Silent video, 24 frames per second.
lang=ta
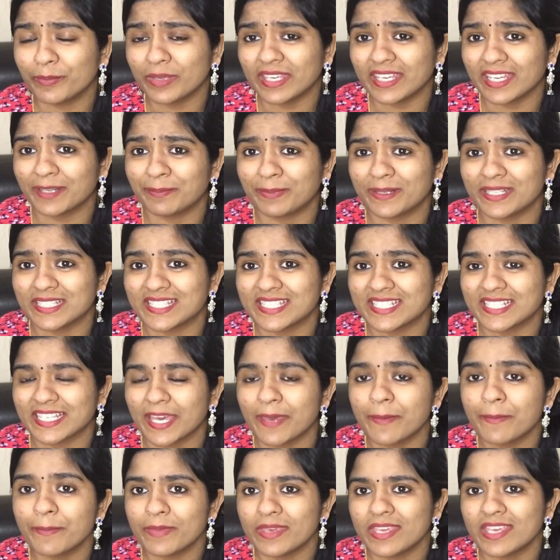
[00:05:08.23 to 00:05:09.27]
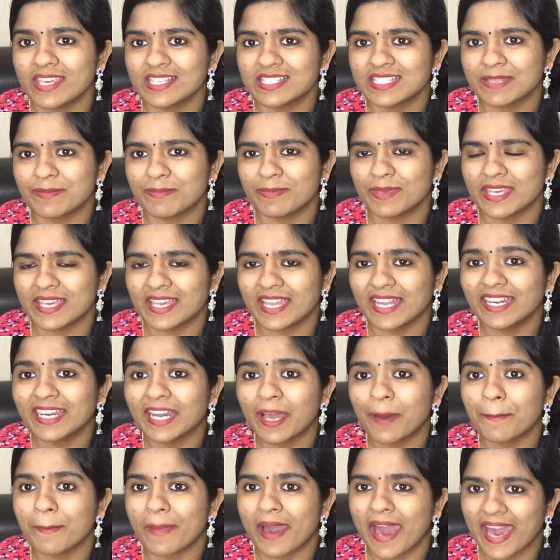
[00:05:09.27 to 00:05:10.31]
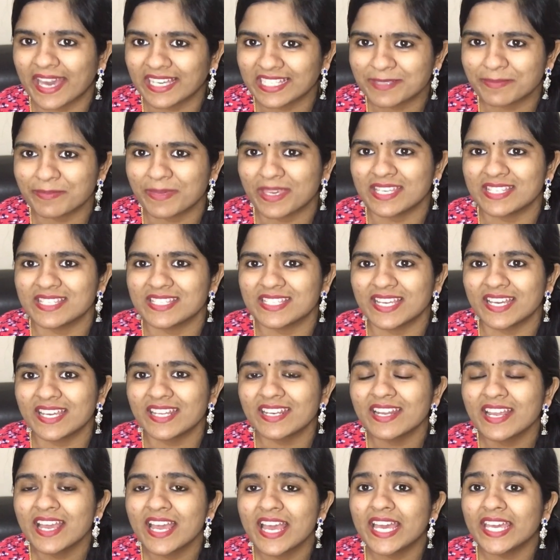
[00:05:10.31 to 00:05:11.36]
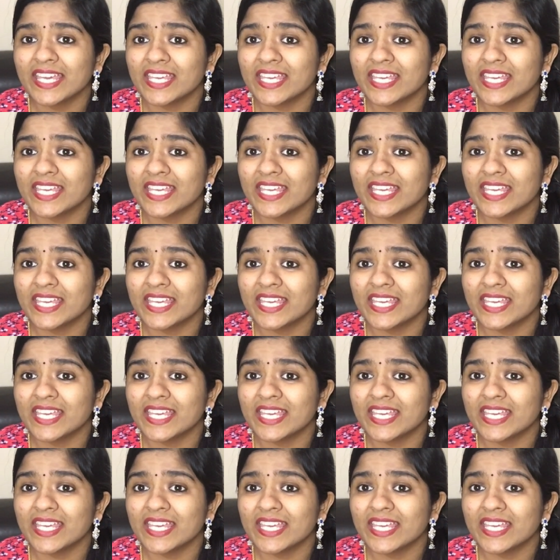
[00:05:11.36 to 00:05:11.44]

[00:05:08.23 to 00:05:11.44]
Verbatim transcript: பிஎட் படிச்சிருக்கேன் பிஎஸ்சி பிஎட் நான் மேக்ஸ் மேஜர்